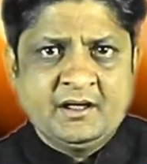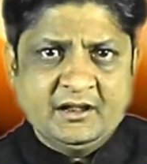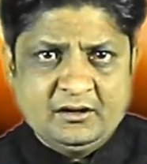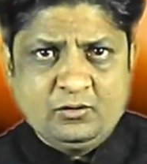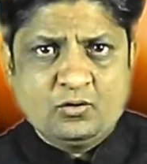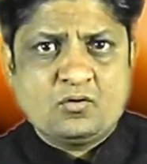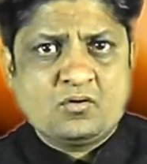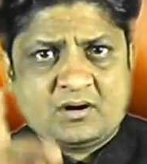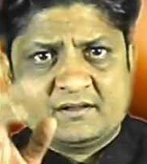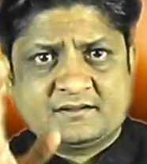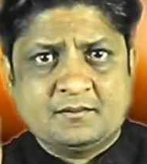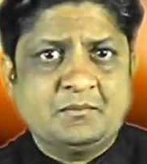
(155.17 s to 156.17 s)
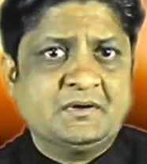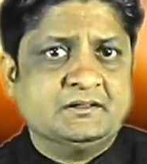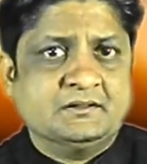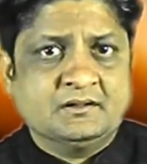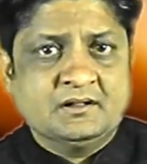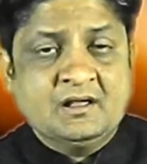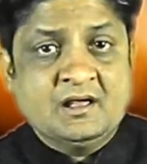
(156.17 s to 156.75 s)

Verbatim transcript: इन लोगों का संबंध